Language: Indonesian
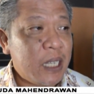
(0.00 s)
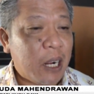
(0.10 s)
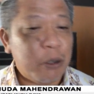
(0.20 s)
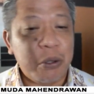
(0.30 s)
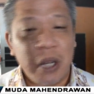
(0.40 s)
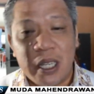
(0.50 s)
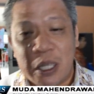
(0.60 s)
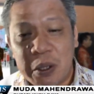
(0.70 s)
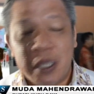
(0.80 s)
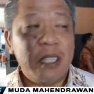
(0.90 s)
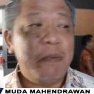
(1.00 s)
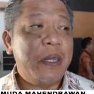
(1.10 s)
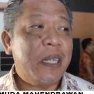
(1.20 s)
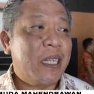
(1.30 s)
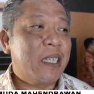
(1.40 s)
Nah usulan itu kita
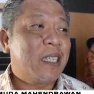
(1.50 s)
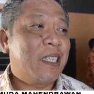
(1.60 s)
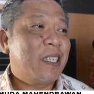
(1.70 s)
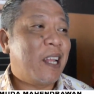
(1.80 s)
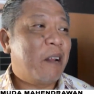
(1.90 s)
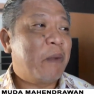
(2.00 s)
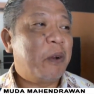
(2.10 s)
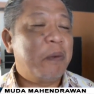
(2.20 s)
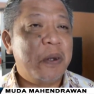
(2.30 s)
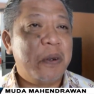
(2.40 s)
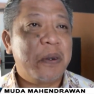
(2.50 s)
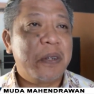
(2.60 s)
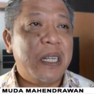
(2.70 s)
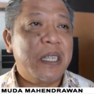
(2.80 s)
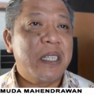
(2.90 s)
sampaikan secara Pak Gubernur
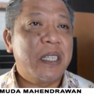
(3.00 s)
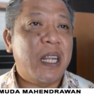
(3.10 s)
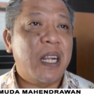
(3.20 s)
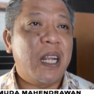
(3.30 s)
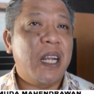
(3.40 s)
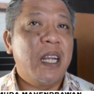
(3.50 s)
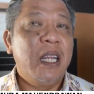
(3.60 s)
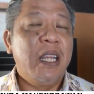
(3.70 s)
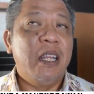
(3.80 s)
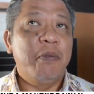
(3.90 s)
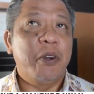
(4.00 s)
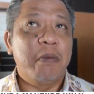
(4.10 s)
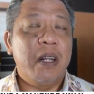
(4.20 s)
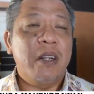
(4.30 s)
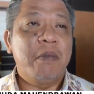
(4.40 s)
dan secara
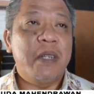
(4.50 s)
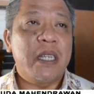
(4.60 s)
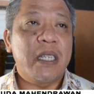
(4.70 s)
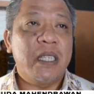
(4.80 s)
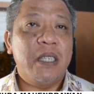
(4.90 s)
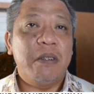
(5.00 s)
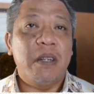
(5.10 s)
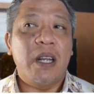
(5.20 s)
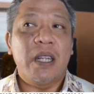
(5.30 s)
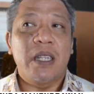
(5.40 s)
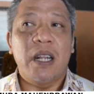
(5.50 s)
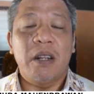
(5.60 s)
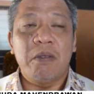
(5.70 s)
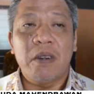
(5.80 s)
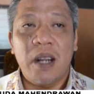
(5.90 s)
informal komunikasi sudah kita
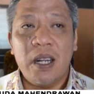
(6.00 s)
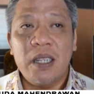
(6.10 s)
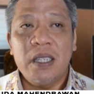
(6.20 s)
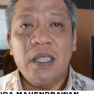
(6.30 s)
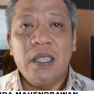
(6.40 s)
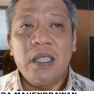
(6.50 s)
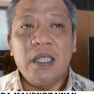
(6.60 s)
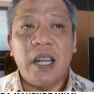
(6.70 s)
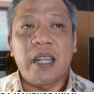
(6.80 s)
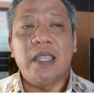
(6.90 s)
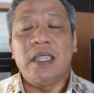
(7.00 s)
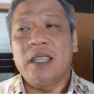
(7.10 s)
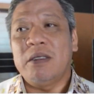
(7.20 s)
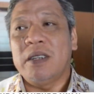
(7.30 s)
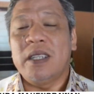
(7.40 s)
lakukan.
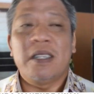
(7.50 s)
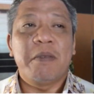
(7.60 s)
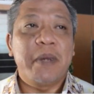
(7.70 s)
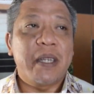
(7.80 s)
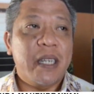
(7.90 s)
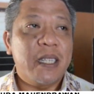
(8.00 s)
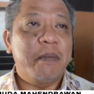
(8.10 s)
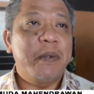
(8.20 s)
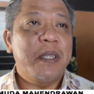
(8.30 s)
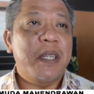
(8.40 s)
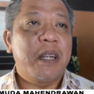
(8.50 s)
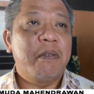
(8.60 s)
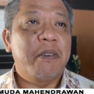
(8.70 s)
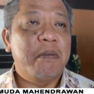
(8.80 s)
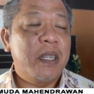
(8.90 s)
Artinya sudah kita sampaikan, tapi secara
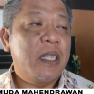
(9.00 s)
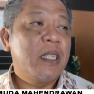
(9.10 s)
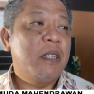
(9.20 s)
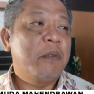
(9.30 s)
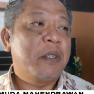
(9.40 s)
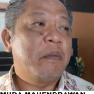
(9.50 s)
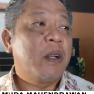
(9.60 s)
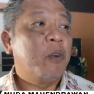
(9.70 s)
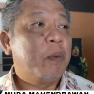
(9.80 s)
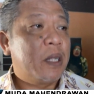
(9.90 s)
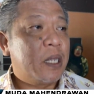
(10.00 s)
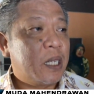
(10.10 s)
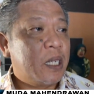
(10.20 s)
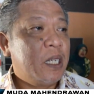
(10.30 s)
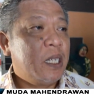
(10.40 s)
formal nanti di Muslimah Kabupaten
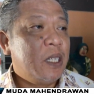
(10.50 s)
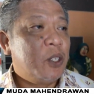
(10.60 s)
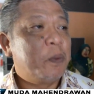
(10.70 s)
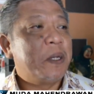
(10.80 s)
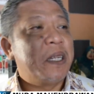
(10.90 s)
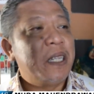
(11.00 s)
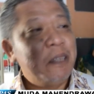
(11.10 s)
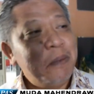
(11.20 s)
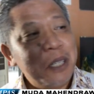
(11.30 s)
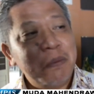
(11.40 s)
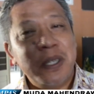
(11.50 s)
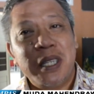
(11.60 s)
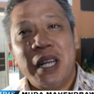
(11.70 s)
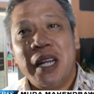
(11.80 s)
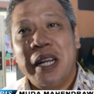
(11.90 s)
supaya nanti bisa
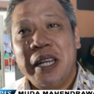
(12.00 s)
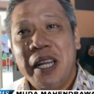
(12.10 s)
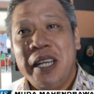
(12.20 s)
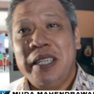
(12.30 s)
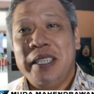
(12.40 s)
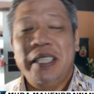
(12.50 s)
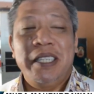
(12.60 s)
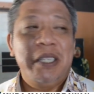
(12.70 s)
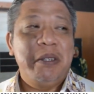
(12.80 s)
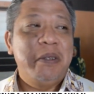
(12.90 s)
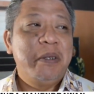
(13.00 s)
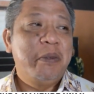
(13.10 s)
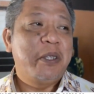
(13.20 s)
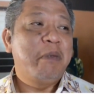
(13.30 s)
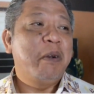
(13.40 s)
menjadi agenda di
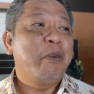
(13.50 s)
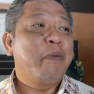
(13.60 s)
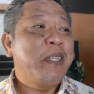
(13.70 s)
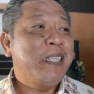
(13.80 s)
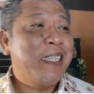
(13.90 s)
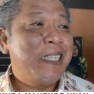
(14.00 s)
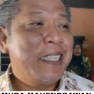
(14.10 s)
Muslimah Provinsi.